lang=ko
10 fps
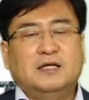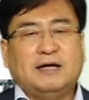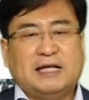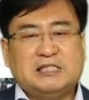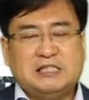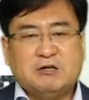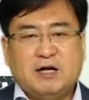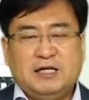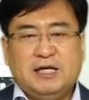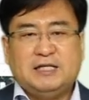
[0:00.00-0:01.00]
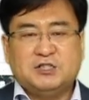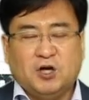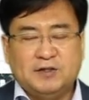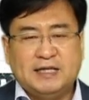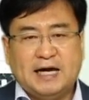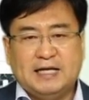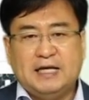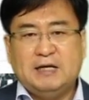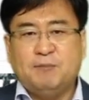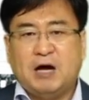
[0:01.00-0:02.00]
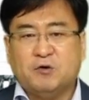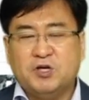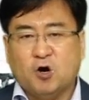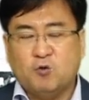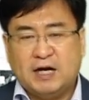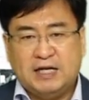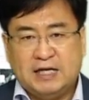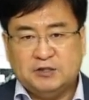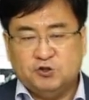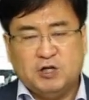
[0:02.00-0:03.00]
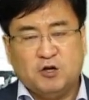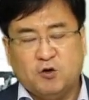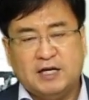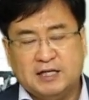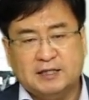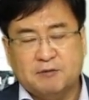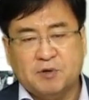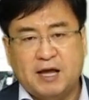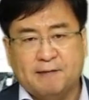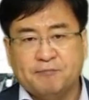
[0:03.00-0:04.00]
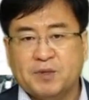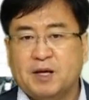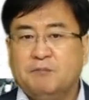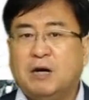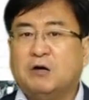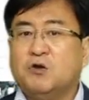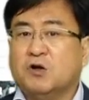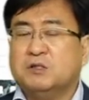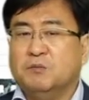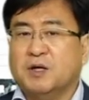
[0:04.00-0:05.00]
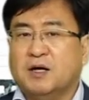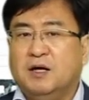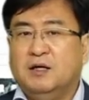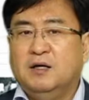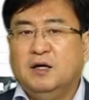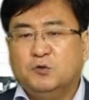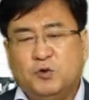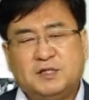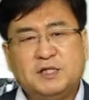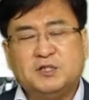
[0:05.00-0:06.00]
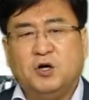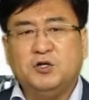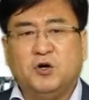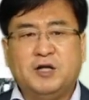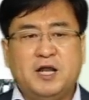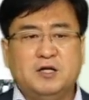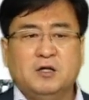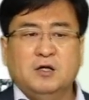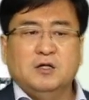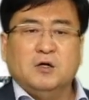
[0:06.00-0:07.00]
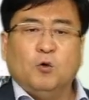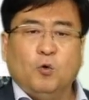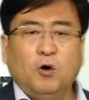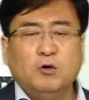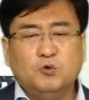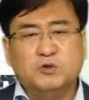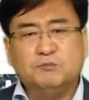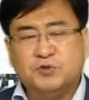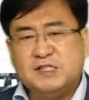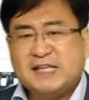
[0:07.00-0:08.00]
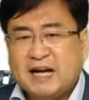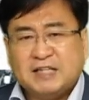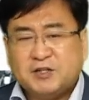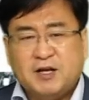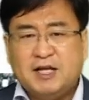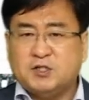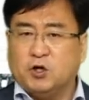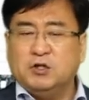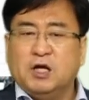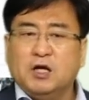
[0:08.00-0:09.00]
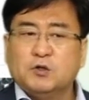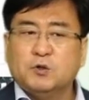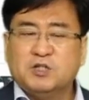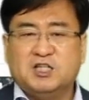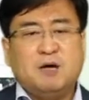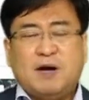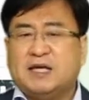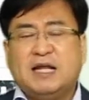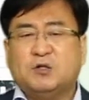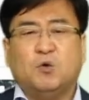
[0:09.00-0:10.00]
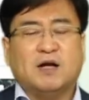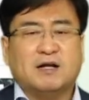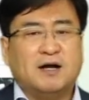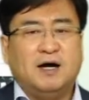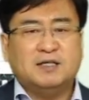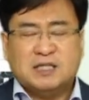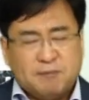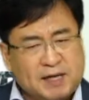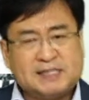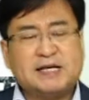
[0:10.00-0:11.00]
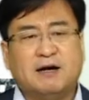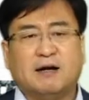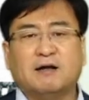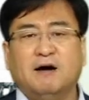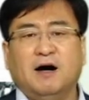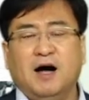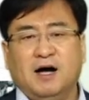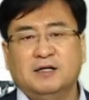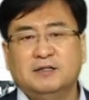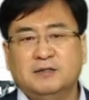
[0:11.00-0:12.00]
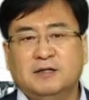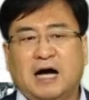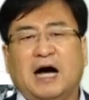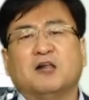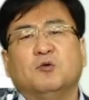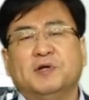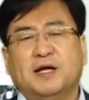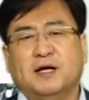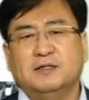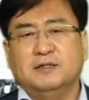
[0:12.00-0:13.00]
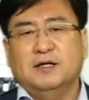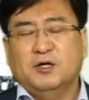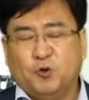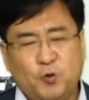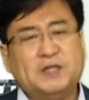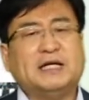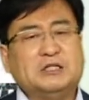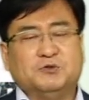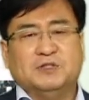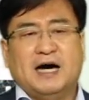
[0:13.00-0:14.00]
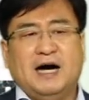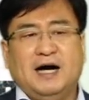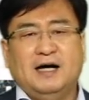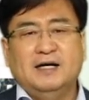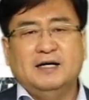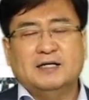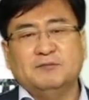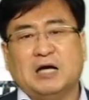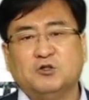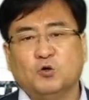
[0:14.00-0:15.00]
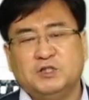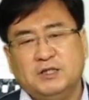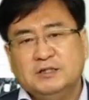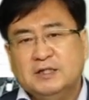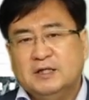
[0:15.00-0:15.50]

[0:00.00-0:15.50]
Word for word: 가치관이 전달이 바로 역할이 중요한 역할이기 때문에 바로 여기서 뭡니까? 도대체 저 연예인은 어 도대체 무슨 생각하셨길래 저런 기가 막힌 행동을 할까? 기가 막힌 생각을 할까? 알고 보니까는 교회 다니는구나. 그럼 나도 혹시